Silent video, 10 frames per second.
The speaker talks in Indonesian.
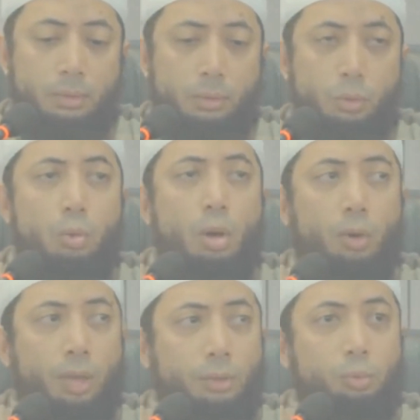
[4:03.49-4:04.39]
dua
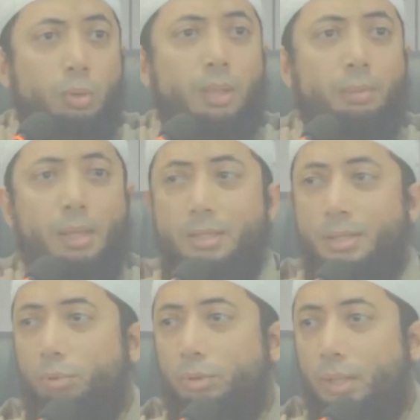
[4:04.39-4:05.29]
orang tua tapi yang
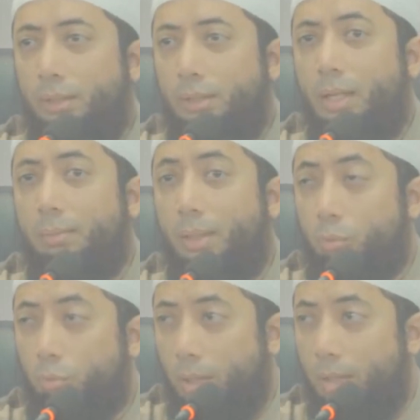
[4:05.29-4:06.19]
disebutkan di dalam
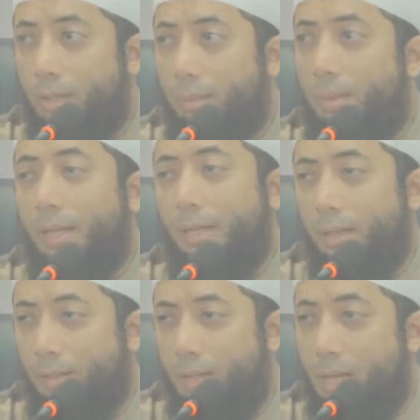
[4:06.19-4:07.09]
Al-Quran nama
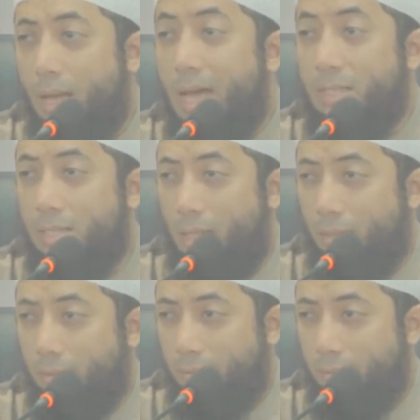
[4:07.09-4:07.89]
ayahnya Azar